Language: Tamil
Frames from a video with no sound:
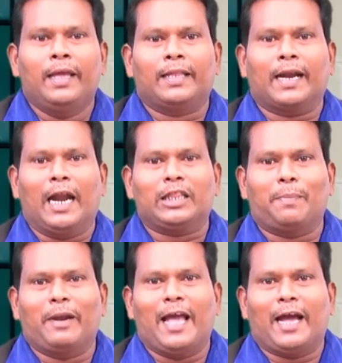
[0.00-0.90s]
இதற்கு
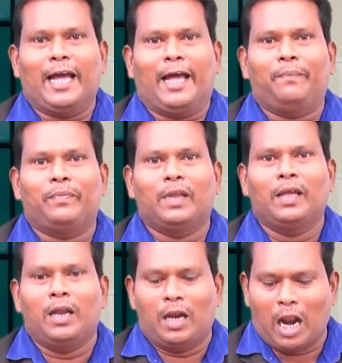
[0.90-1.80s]
அடுத்தபடியாக
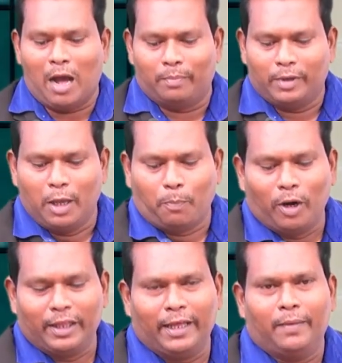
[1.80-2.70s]
நாம்
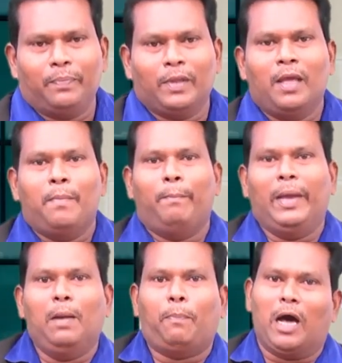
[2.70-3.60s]
இப்பொழுது
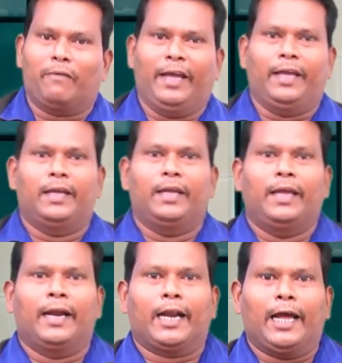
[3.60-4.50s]
மீள் பார்வை
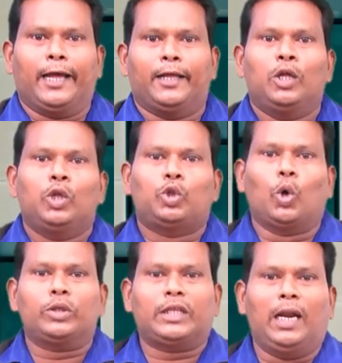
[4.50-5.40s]
என்ற
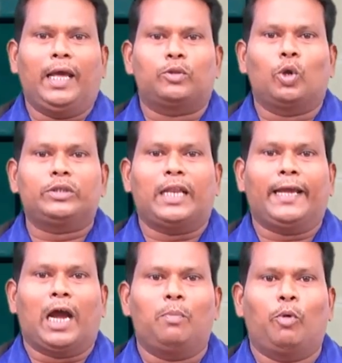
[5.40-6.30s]
தொகுத்தல்
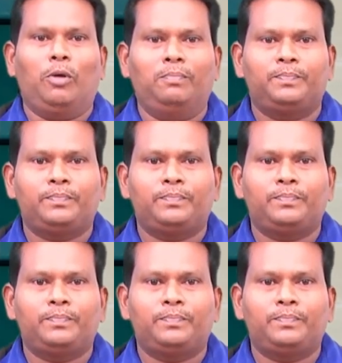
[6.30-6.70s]
தொகுத்தலை காண்போம்